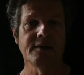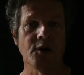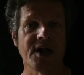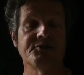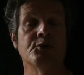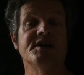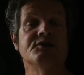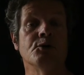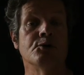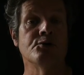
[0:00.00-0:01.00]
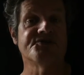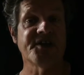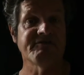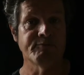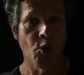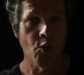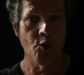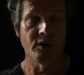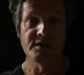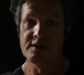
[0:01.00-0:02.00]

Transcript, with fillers: dans l'atelier de Gustave Moreau.